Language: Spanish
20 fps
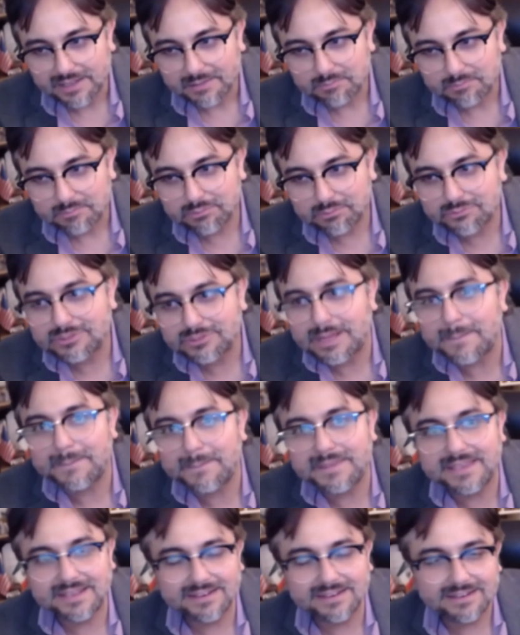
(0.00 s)
pues
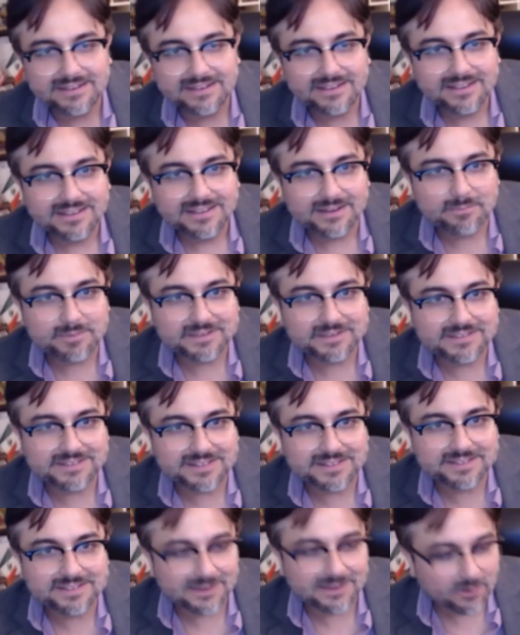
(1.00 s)
también el
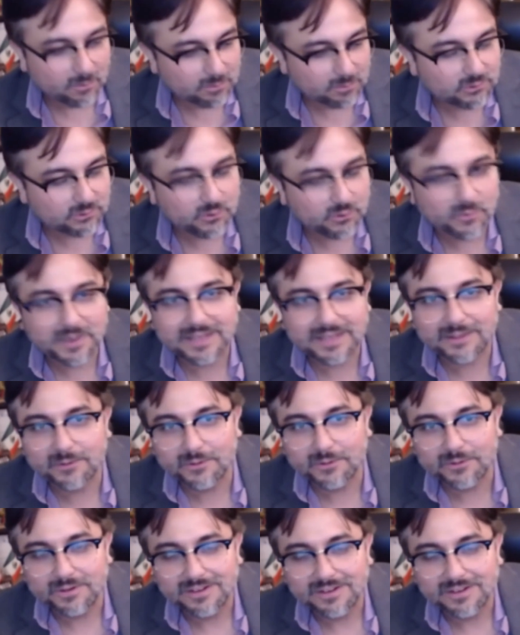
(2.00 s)
presidente López Obrador